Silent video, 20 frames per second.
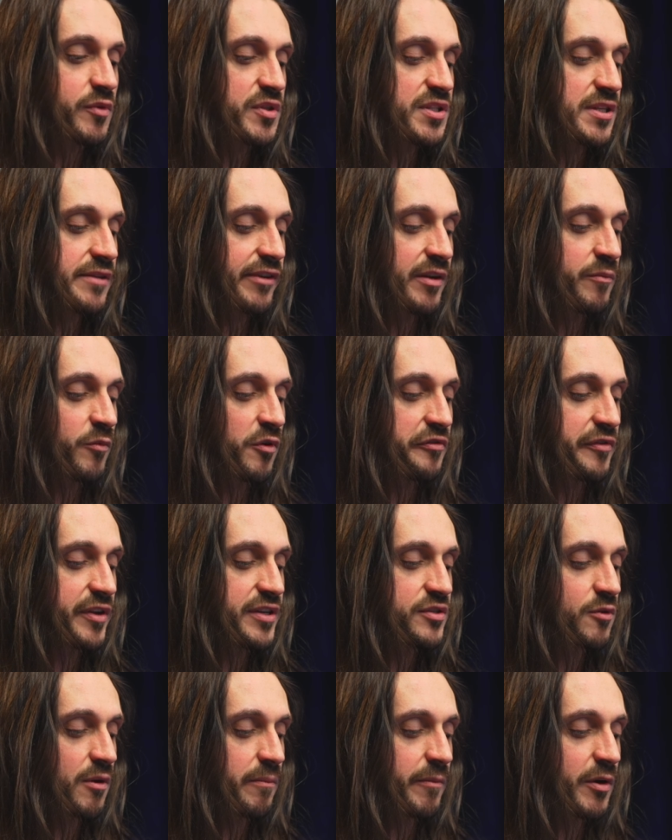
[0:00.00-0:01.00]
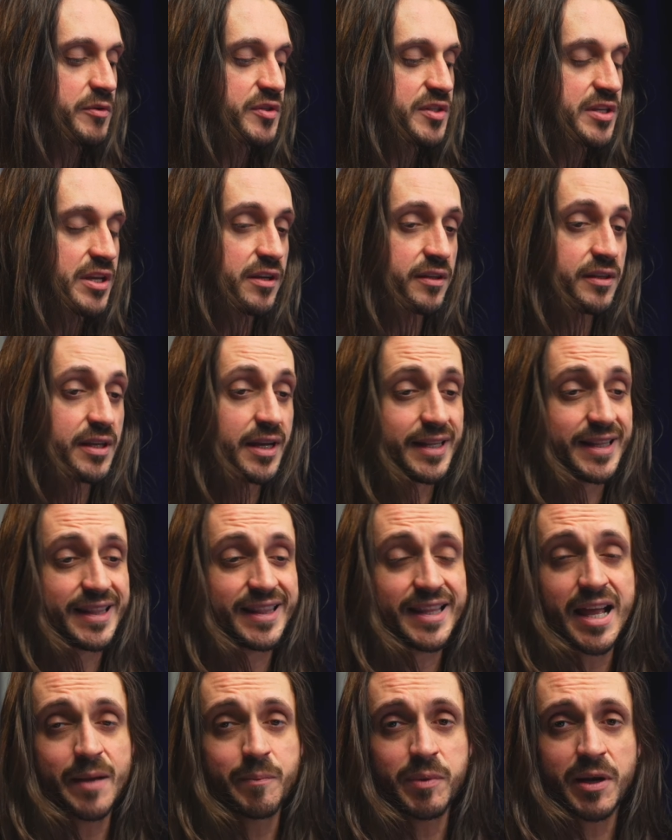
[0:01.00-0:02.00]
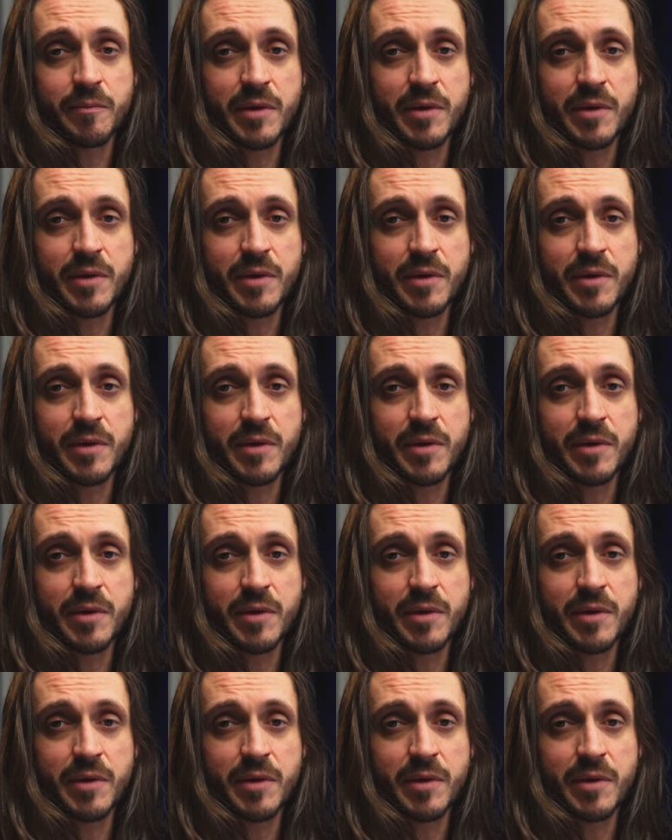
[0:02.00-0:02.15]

você vai mover a sua mão esquerda lá para